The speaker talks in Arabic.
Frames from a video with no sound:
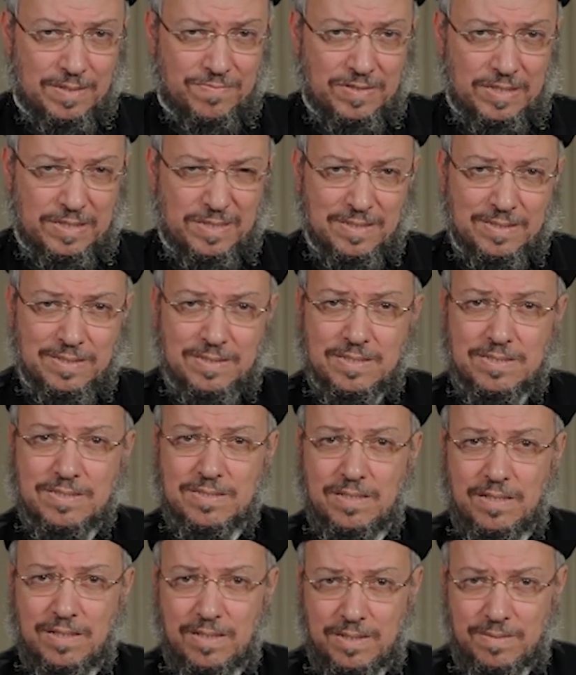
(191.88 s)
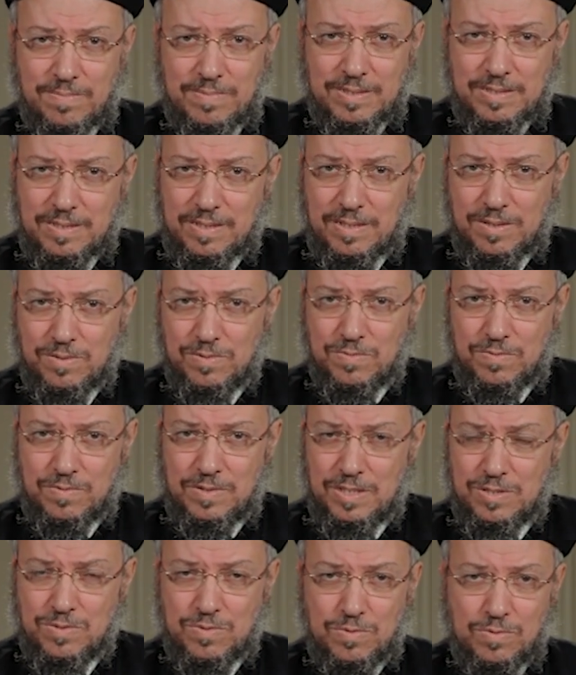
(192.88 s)
فالاتصال بين اللاهوت
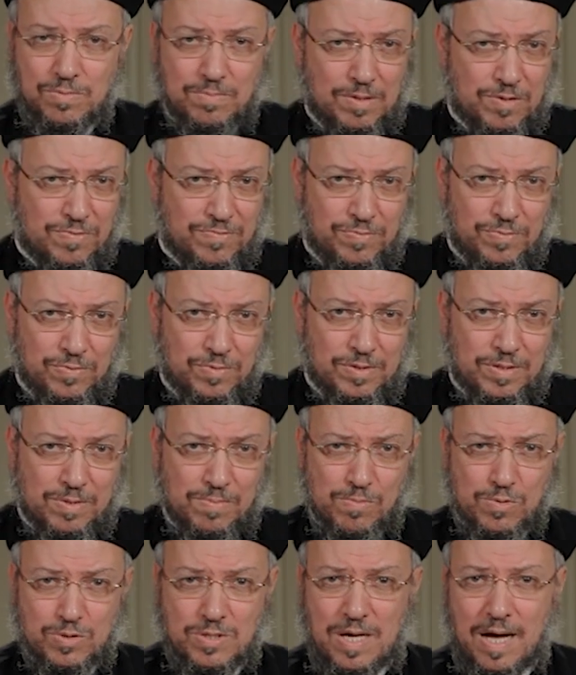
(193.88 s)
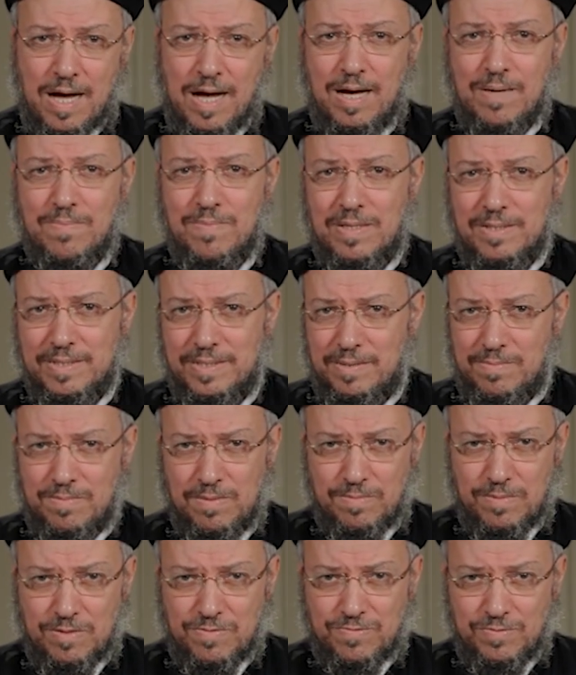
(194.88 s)
والناسوت مرفوض المصاحبة
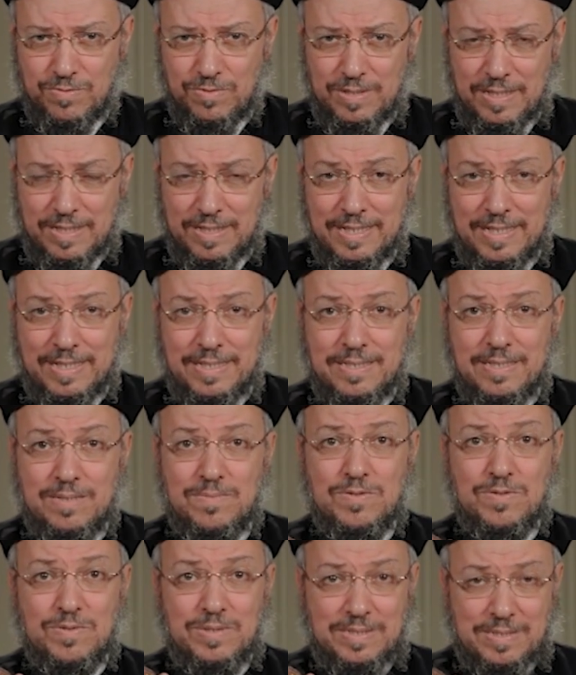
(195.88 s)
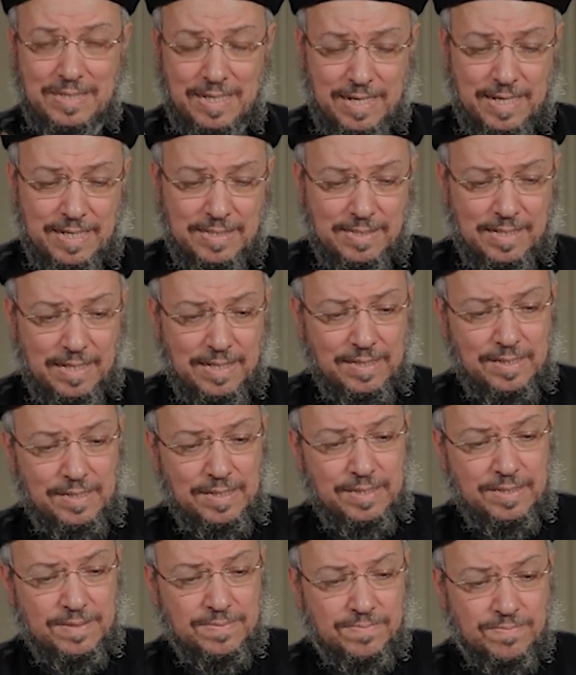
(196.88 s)
كلمة مرفوضة إنما هو اتحاد
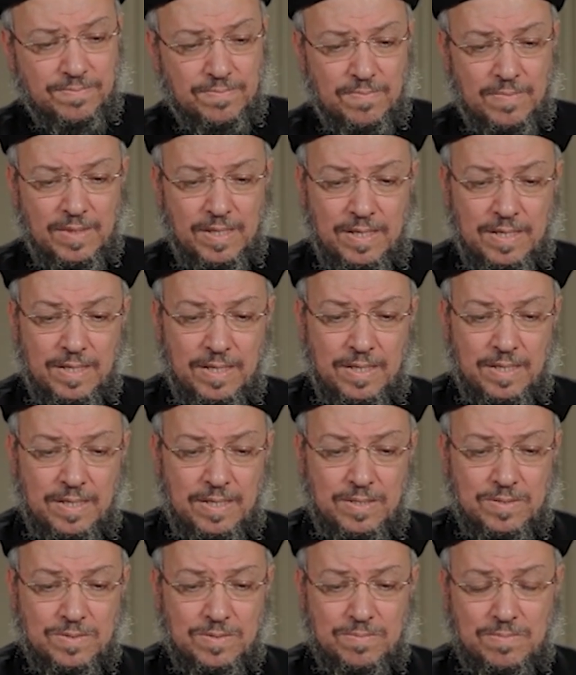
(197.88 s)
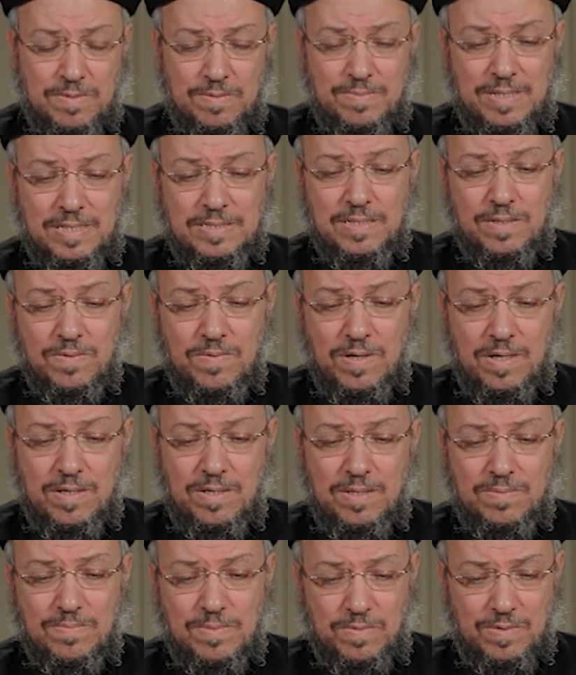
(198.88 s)
حقيقي ثم مات
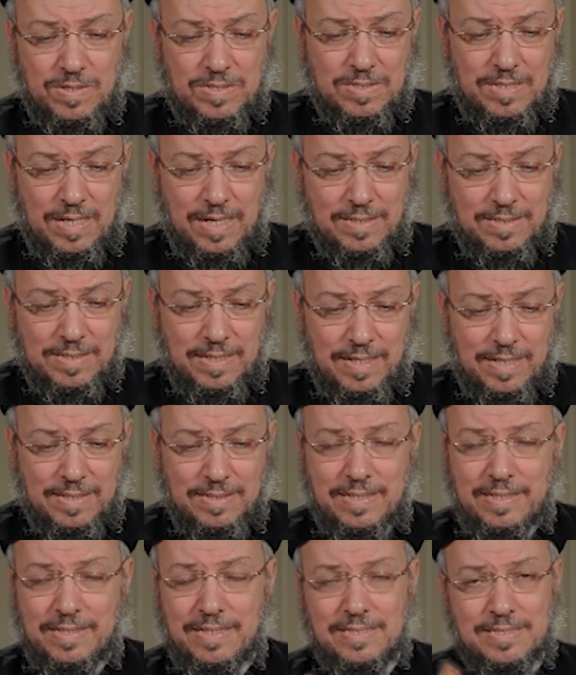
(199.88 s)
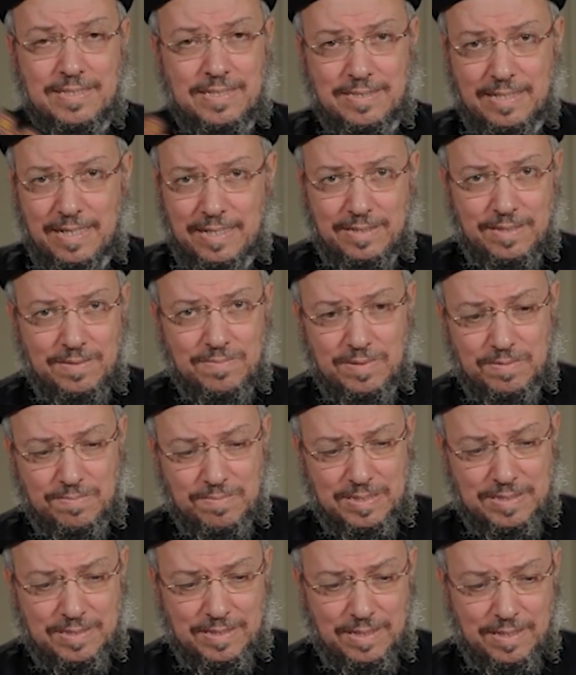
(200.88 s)
وقام وصعد هذا ليس تعليما
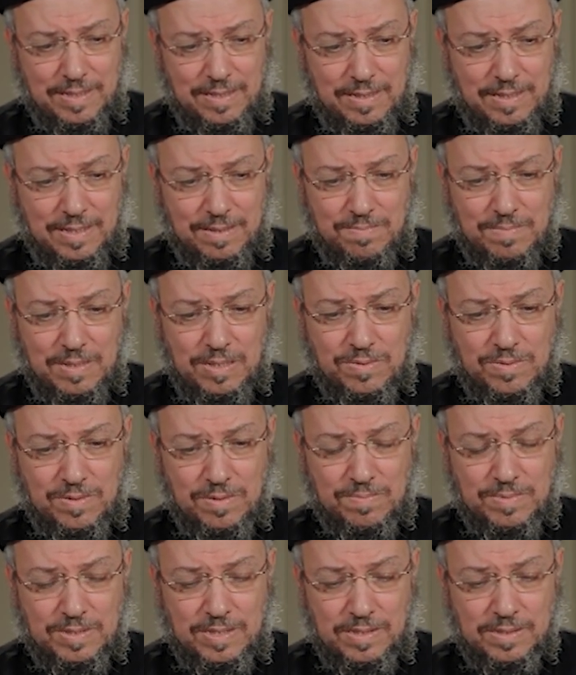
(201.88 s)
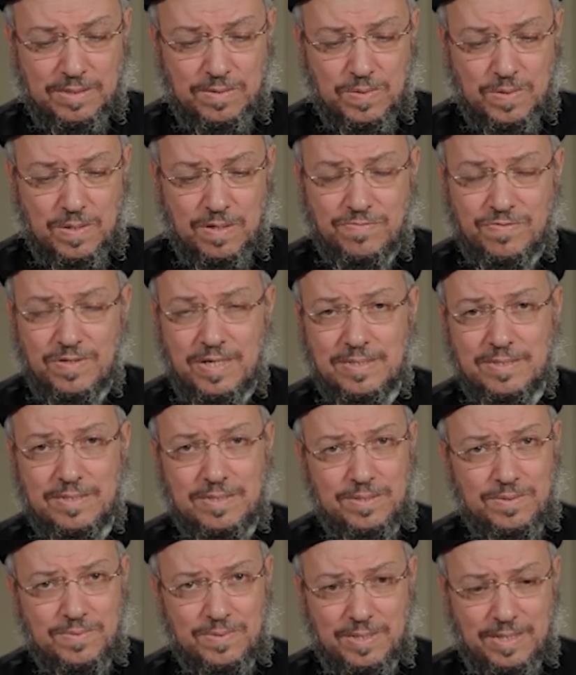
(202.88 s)
مسيحيا بل نوع من
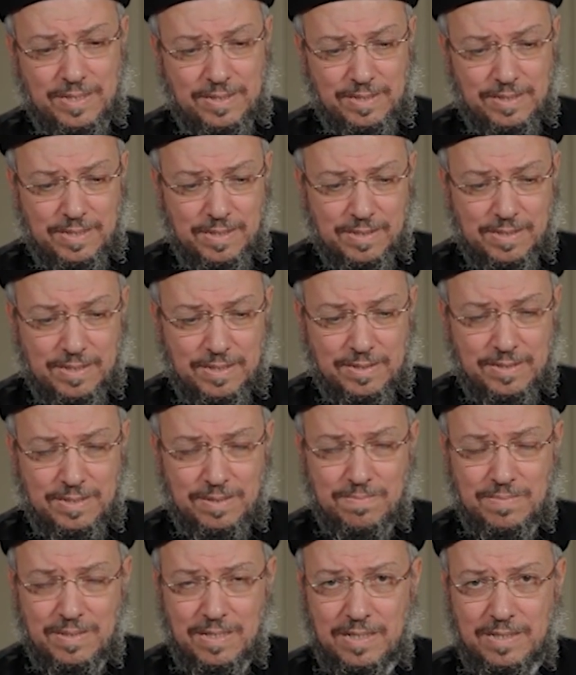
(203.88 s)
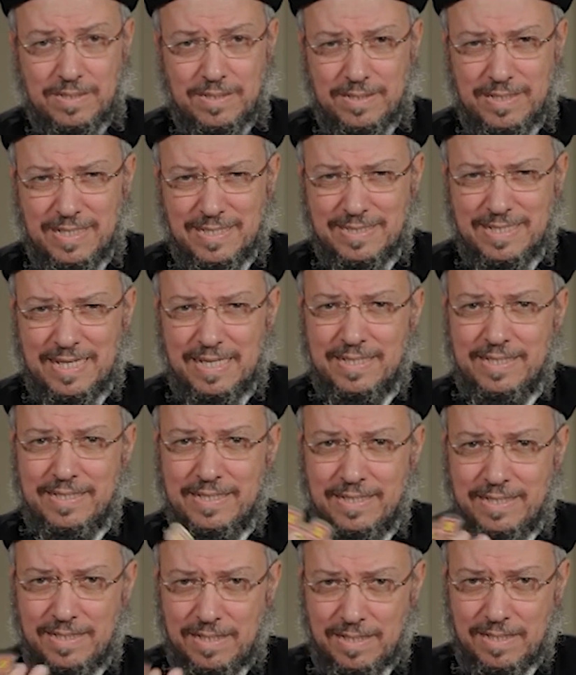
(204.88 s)
الخرافات اليونانية القديمة اللي هي
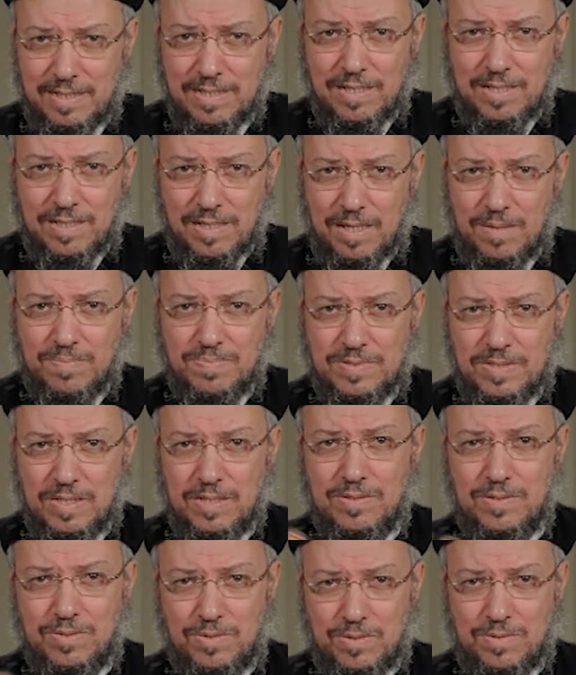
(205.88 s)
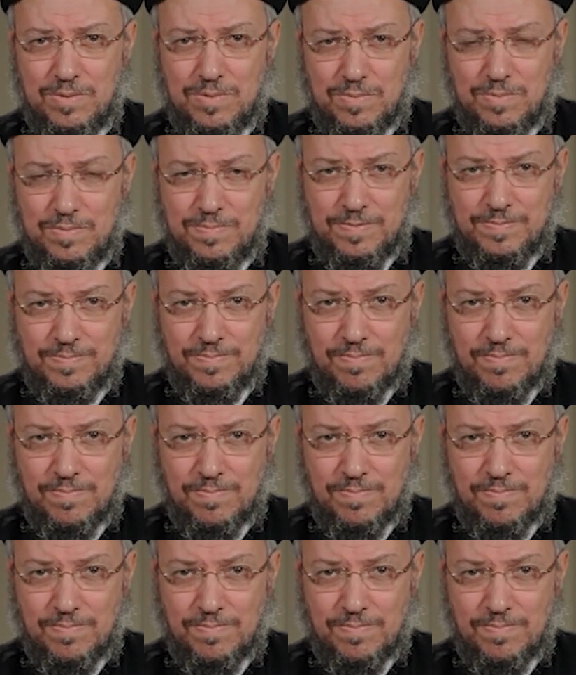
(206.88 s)
تأليه أبطال الحروب